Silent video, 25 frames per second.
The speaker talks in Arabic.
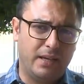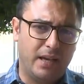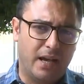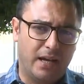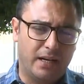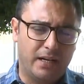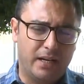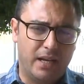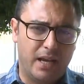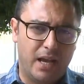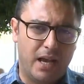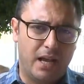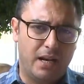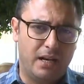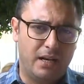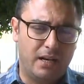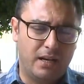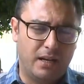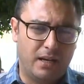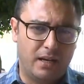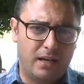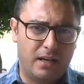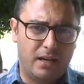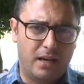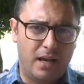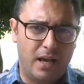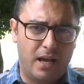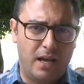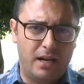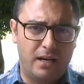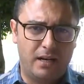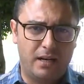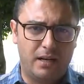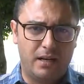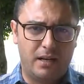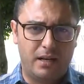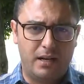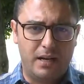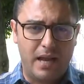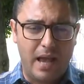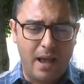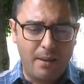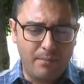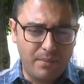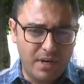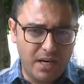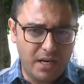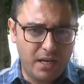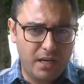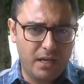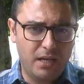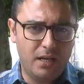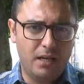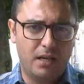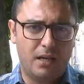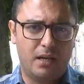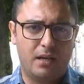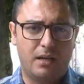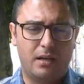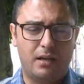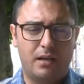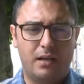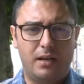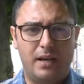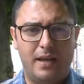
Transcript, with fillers: يعني الامني آه،